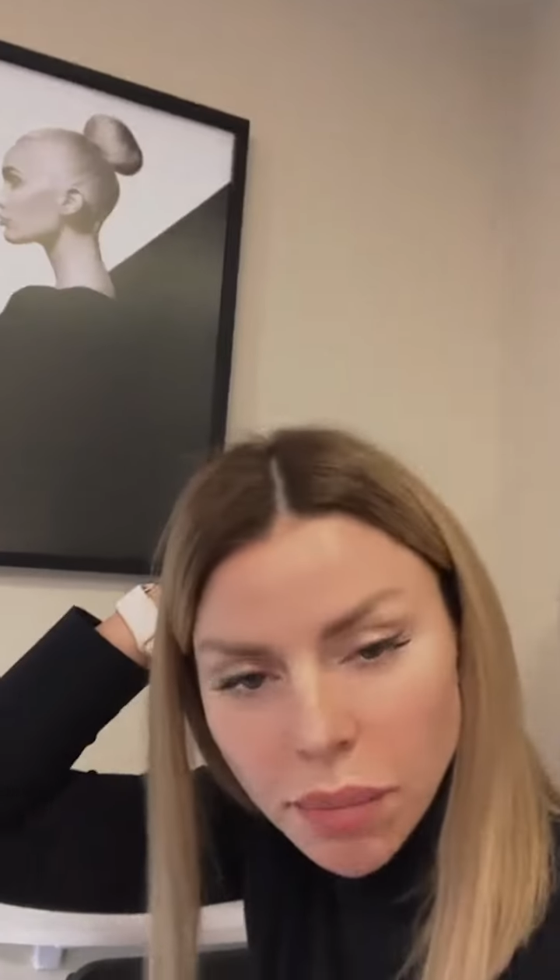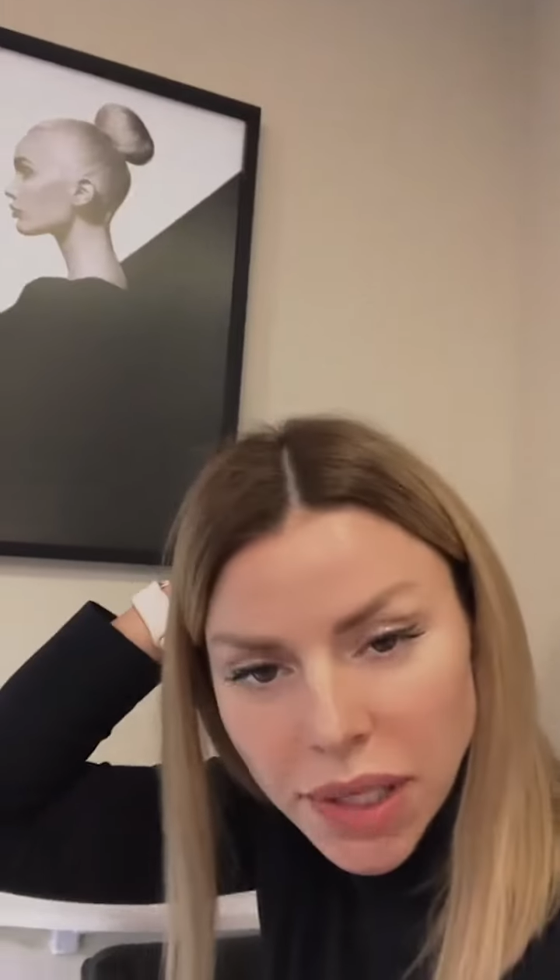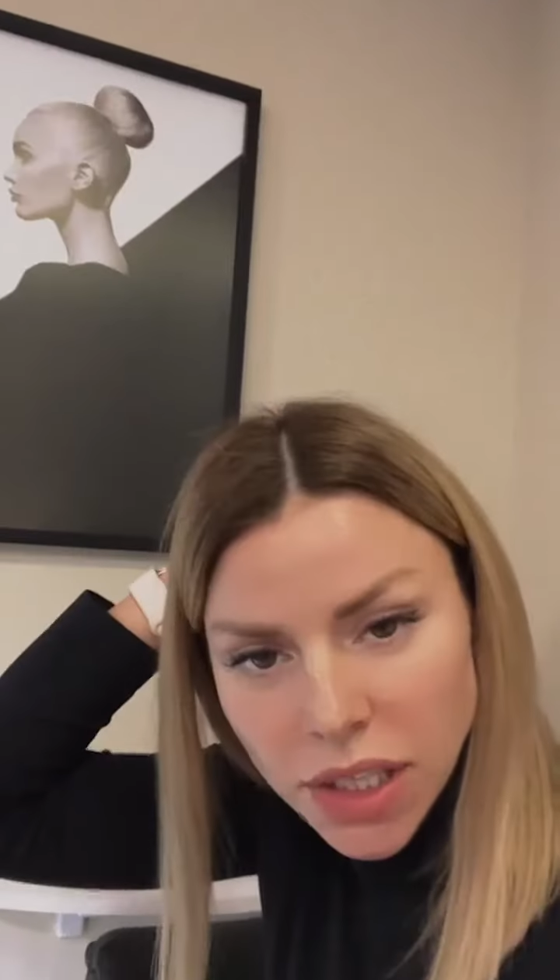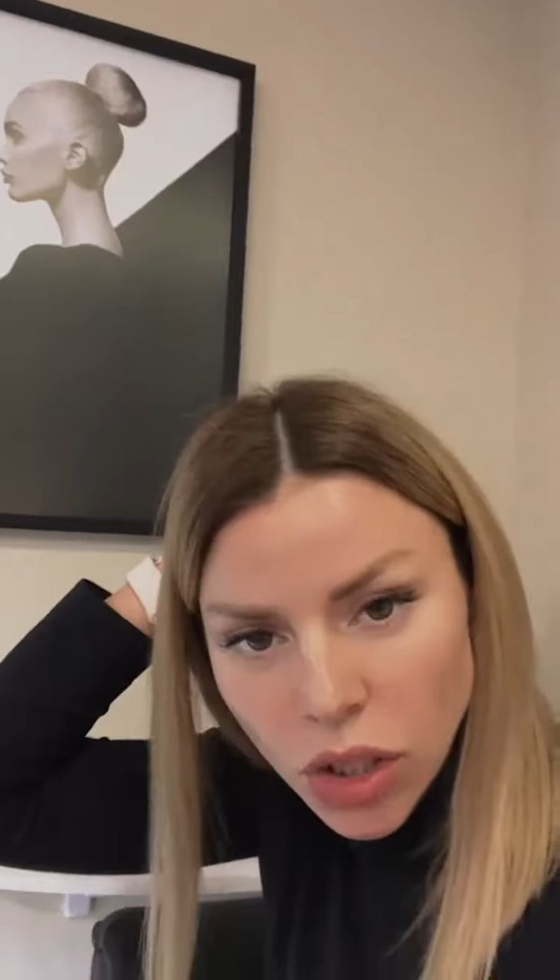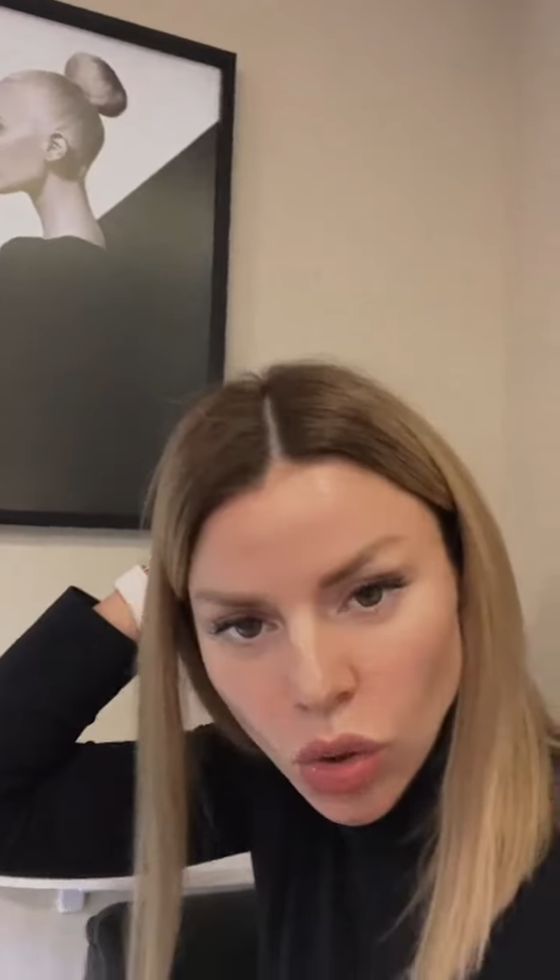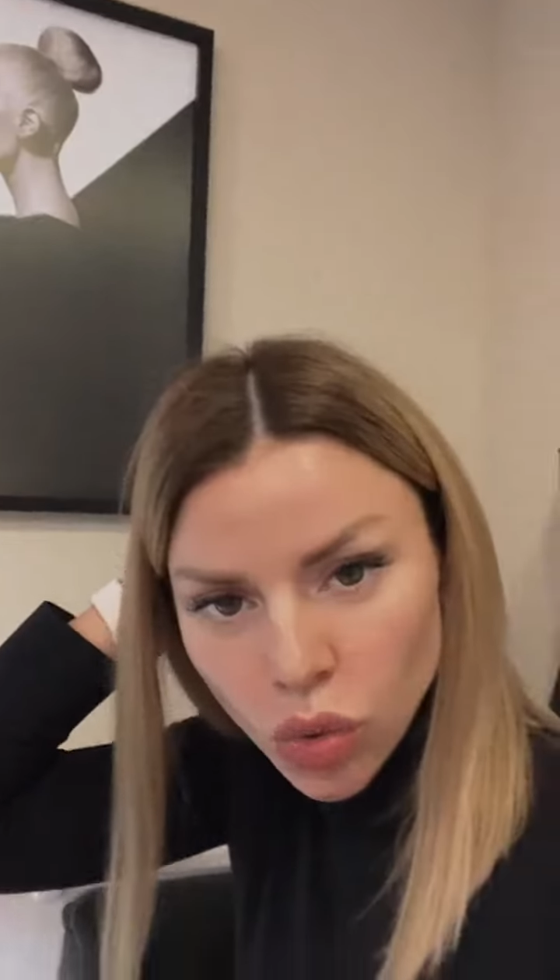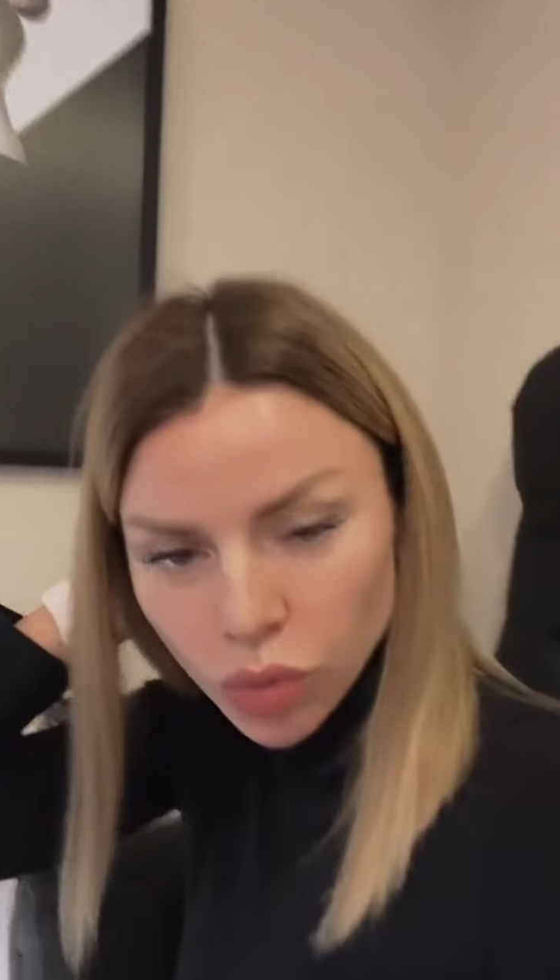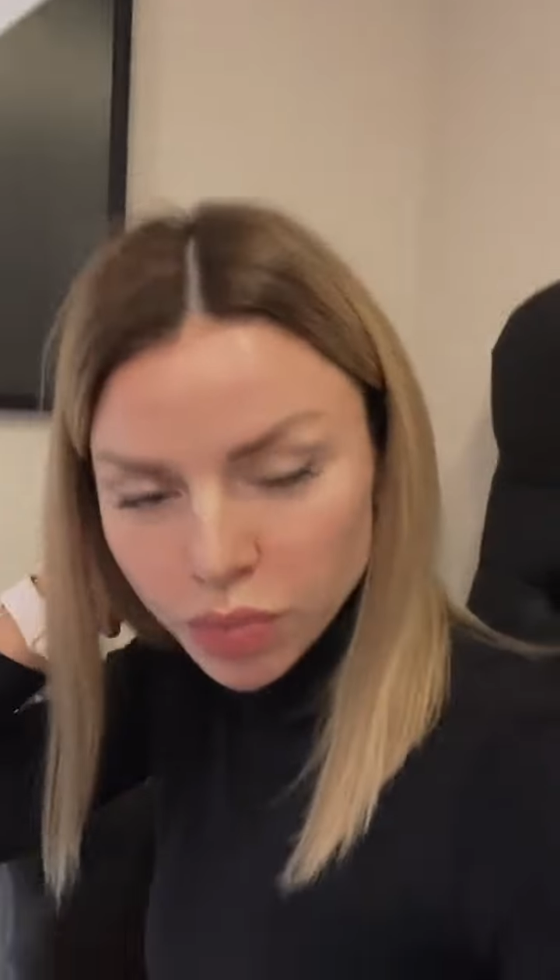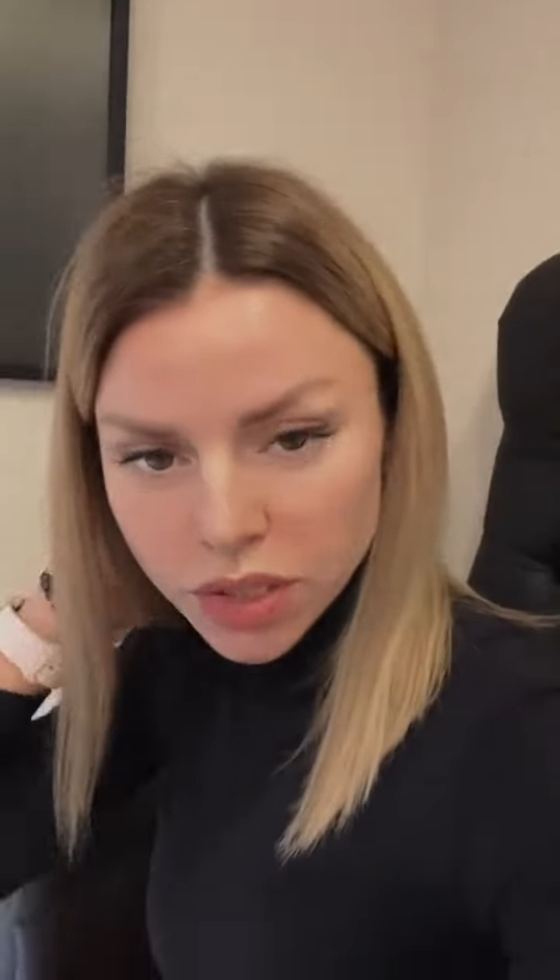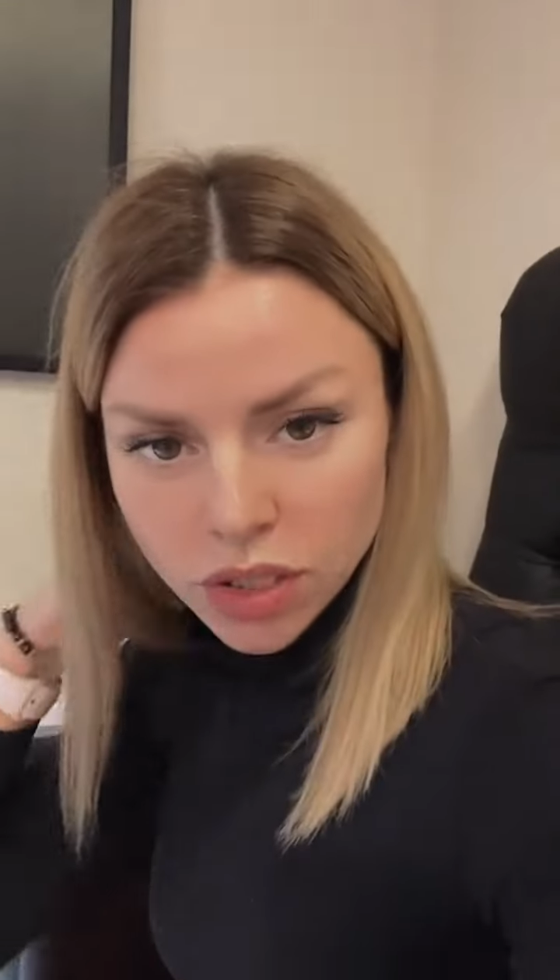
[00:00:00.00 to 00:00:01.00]

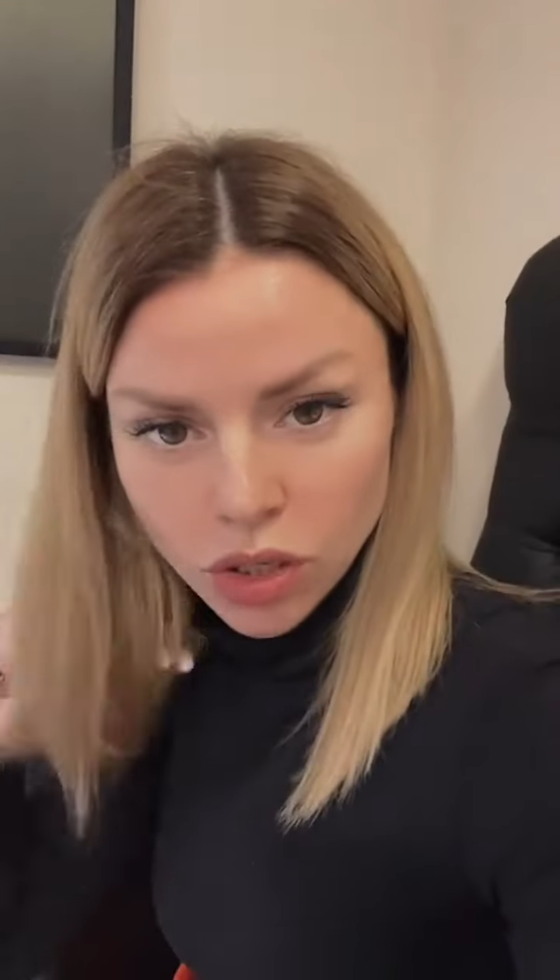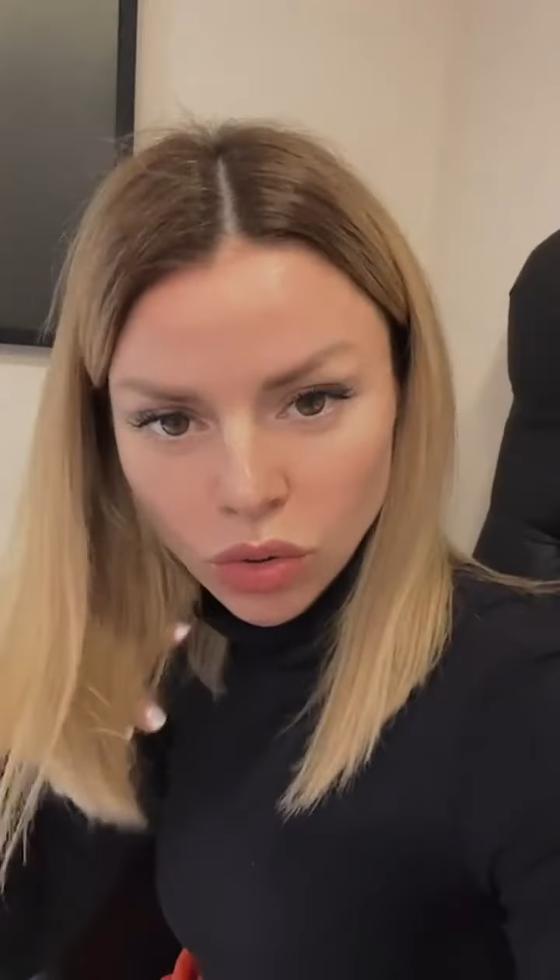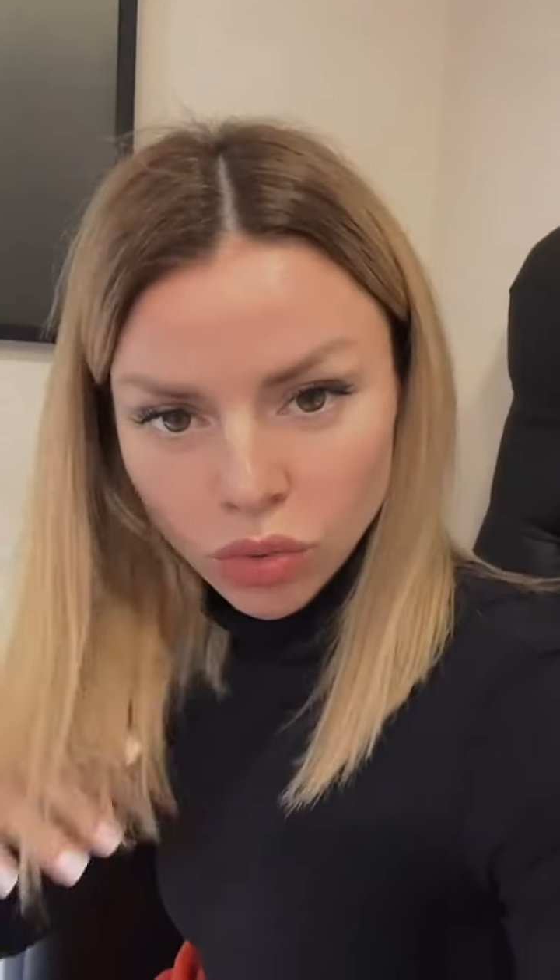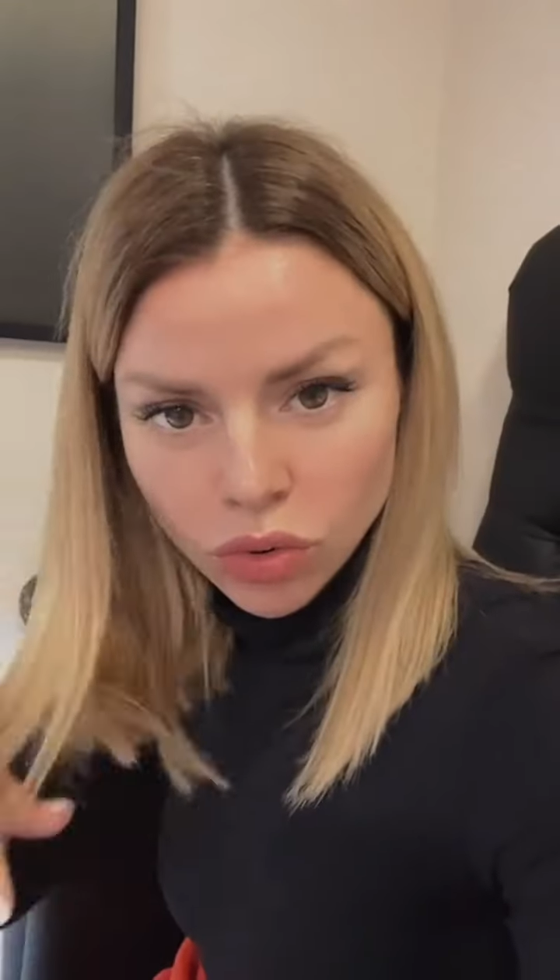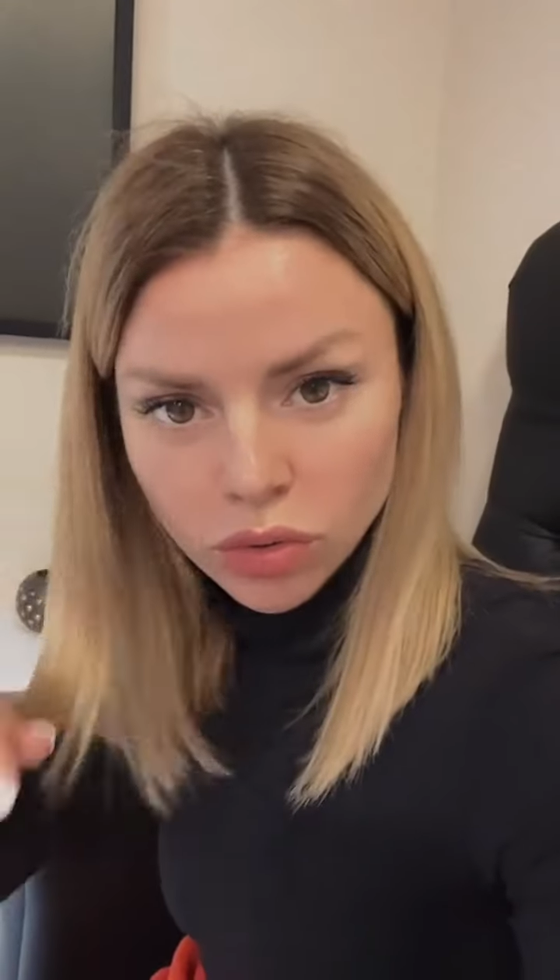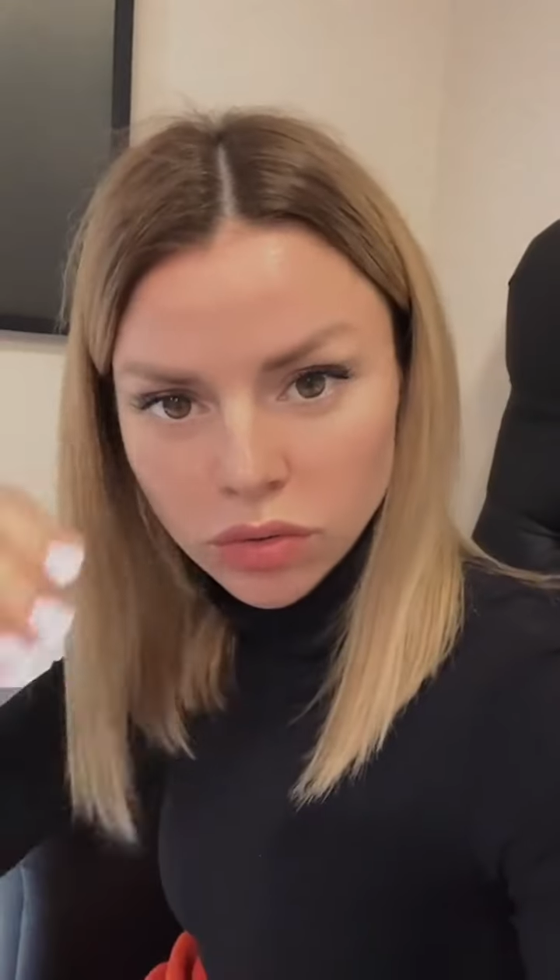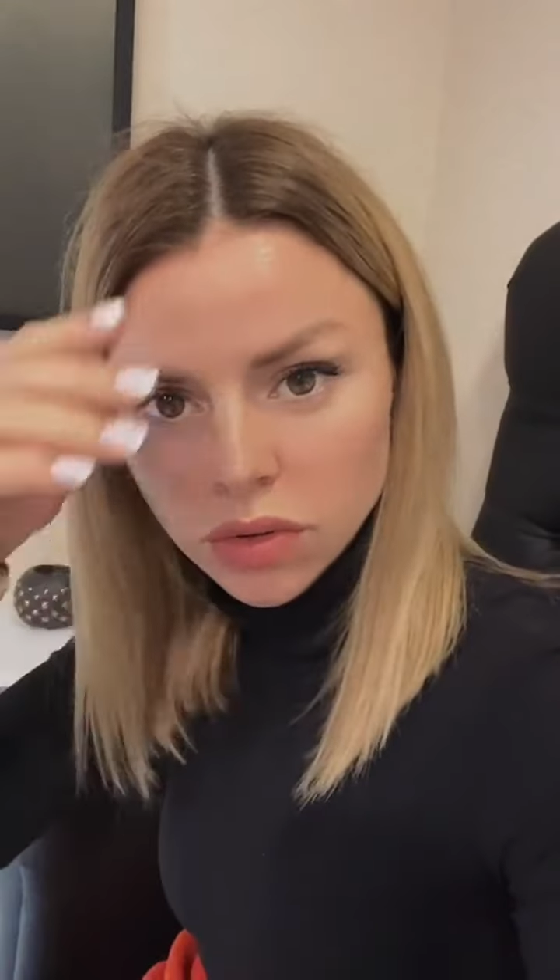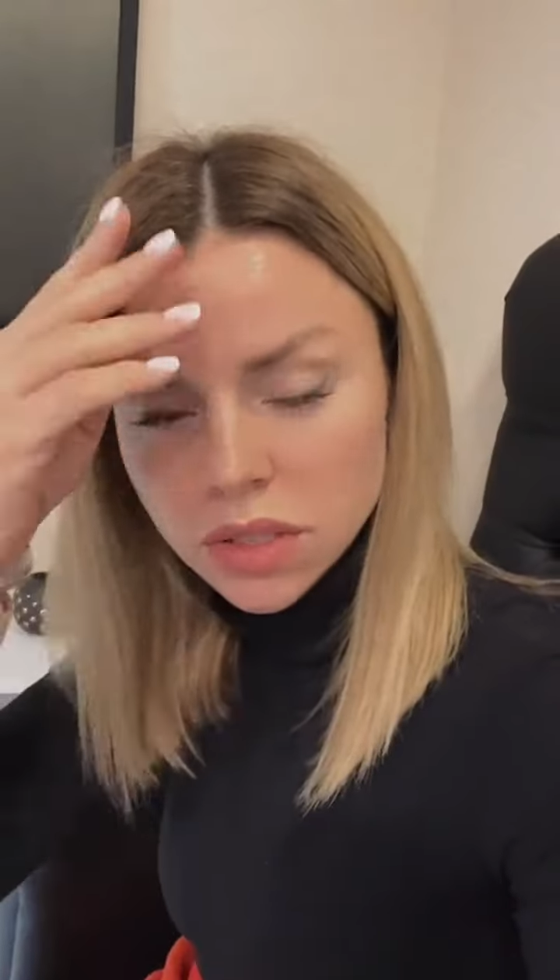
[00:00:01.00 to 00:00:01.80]
маникюру, педикюру.